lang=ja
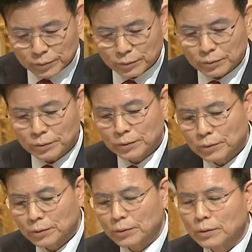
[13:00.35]
目で
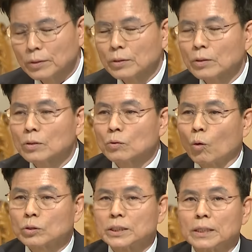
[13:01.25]

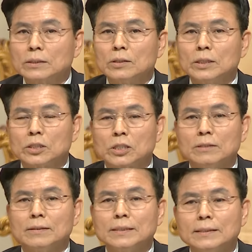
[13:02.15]
再臨の
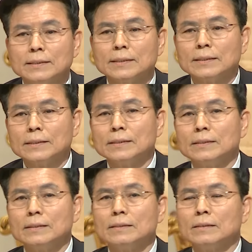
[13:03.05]
メシア
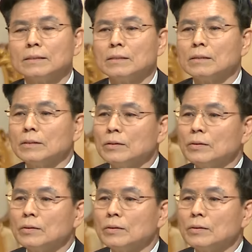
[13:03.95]
そして一人